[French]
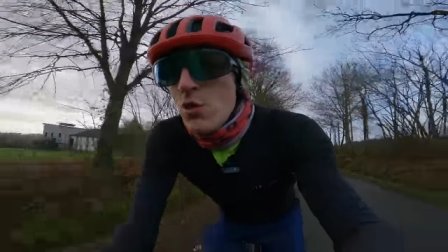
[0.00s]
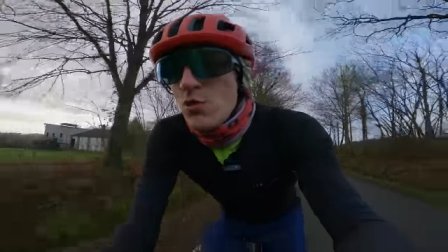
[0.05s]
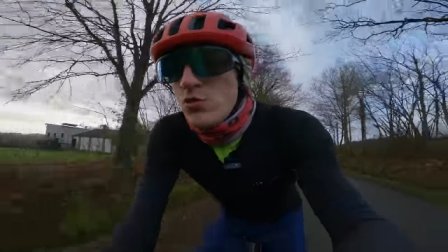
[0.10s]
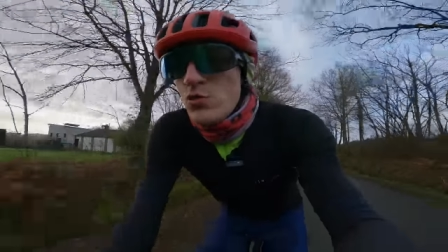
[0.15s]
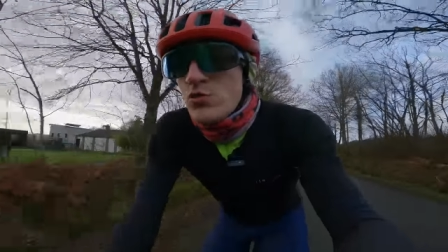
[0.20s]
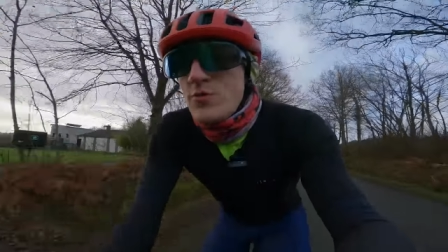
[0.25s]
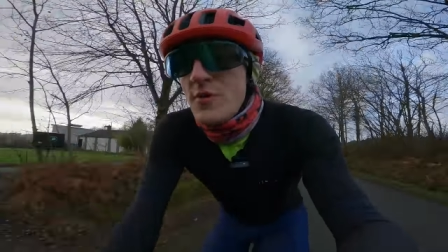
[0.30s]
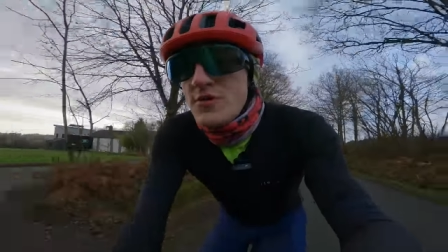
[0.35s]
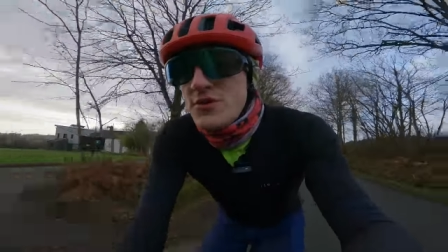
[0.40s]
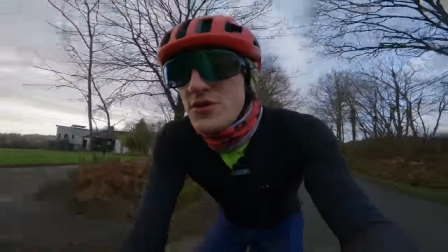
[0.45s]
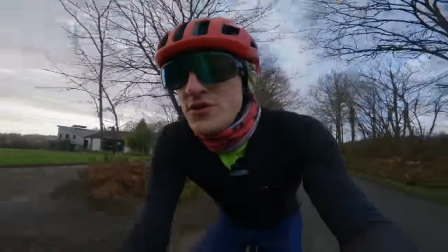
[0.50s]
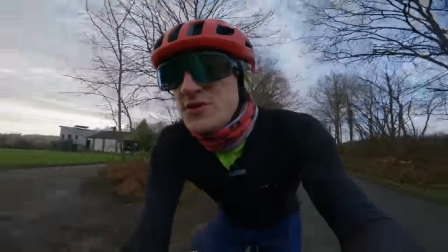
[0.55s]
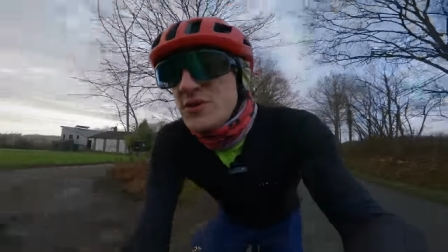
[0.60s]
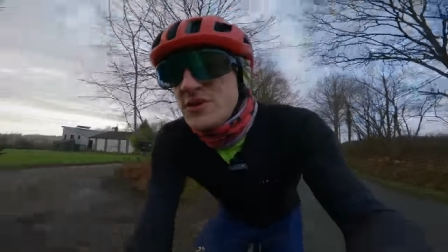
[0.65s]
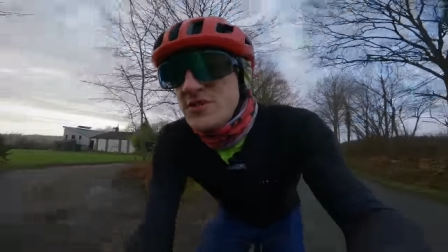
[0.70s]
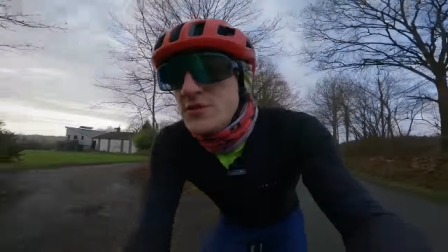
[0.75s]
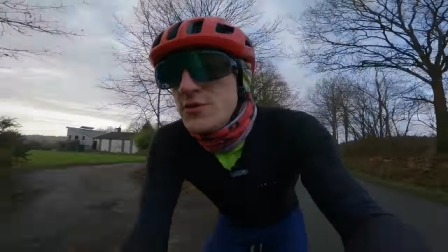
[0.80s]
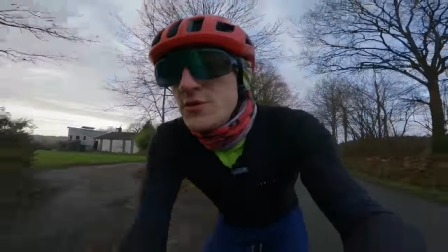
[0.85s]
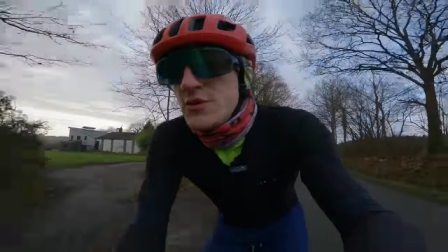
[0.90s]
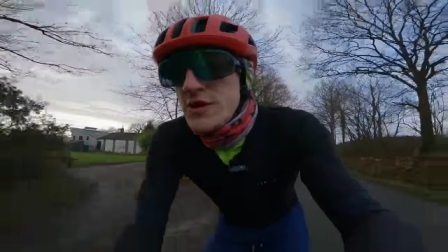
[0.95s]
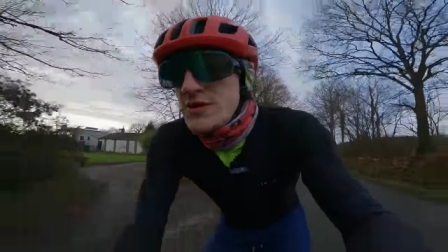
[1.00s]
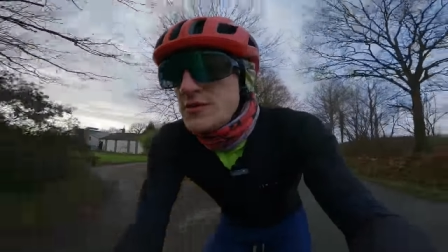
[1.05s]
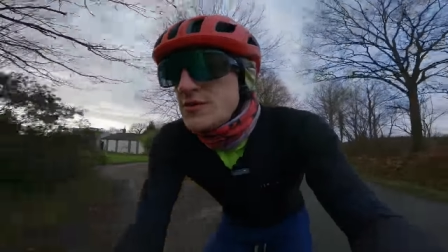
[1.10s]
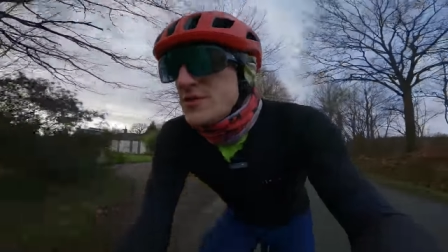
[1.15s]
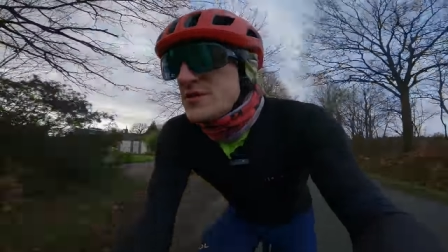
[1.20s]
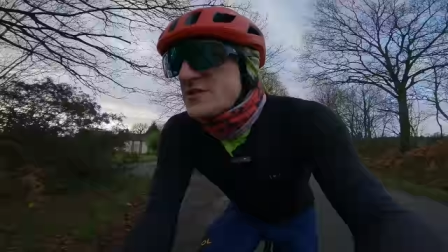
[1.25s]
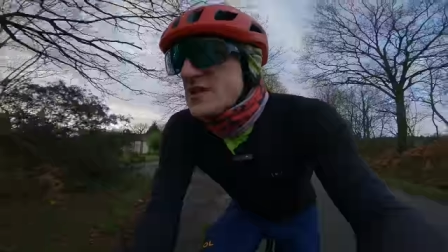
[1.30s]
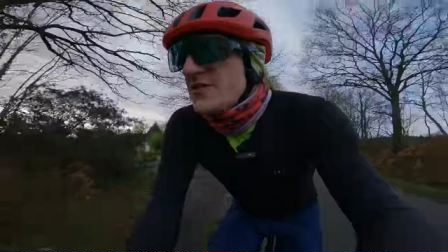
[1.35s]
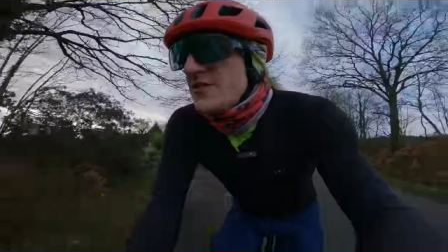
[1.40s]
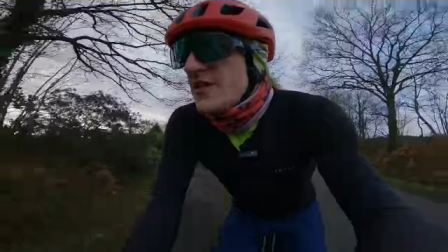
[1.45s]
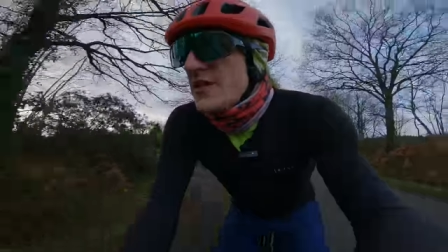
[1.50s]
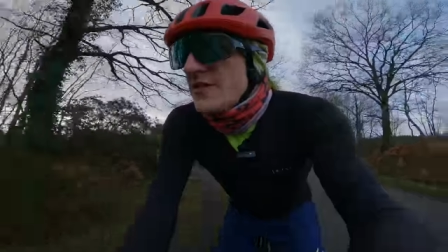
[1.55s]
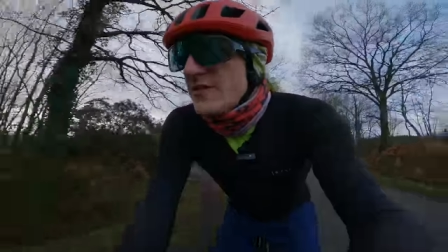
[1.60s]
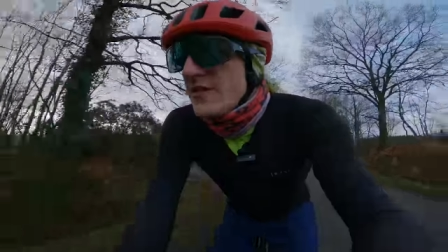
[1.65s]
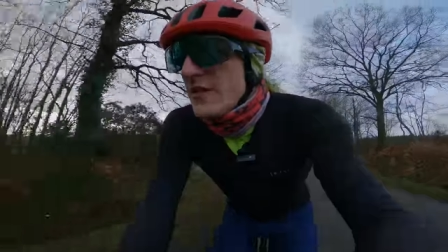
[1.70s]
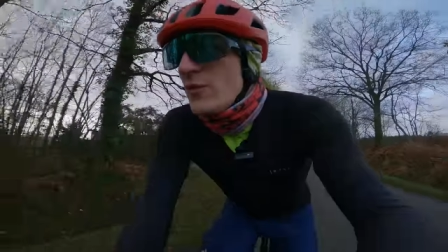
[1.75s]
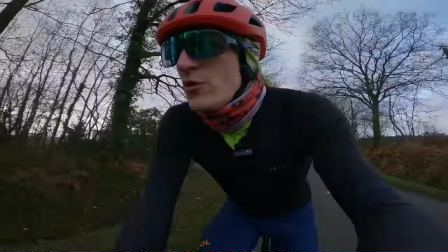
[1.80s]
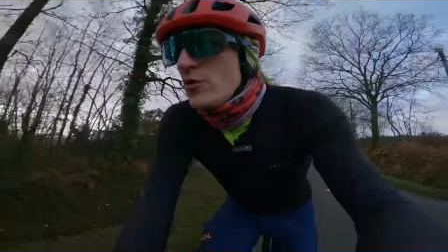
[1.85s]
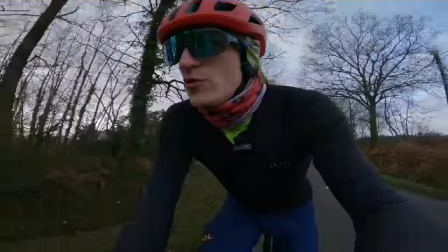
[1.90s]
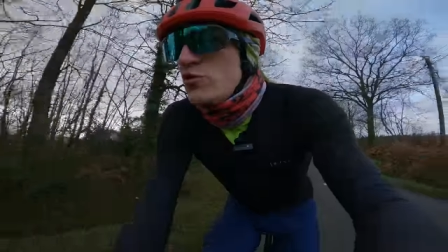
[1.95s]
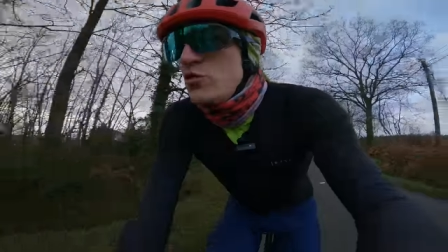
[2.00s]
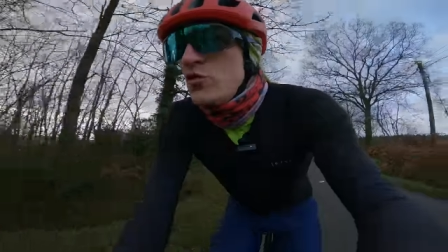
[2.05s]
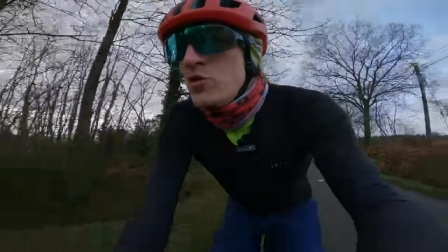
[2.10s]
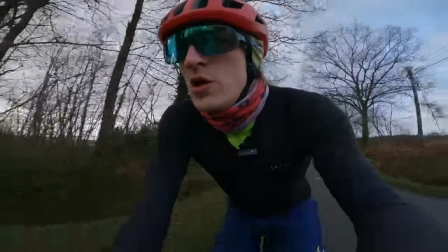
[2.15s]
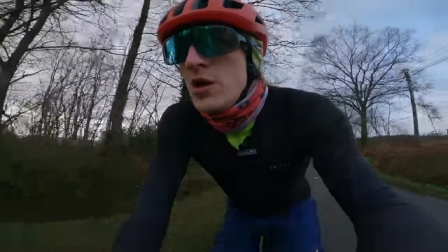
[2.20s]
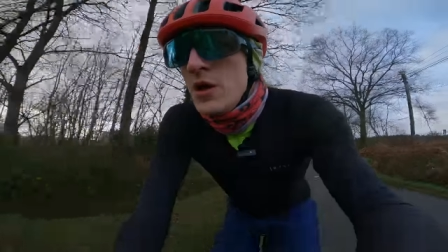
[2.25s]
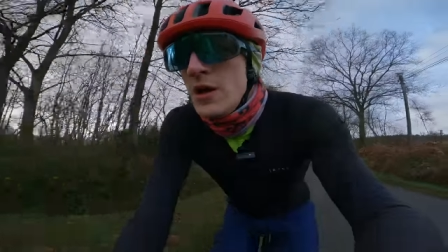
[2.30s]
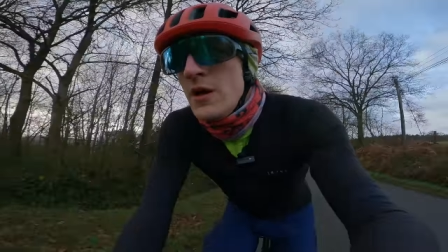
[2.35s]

Donc bah, j'ai saisi l'occasion, ça valait vraiment le coup.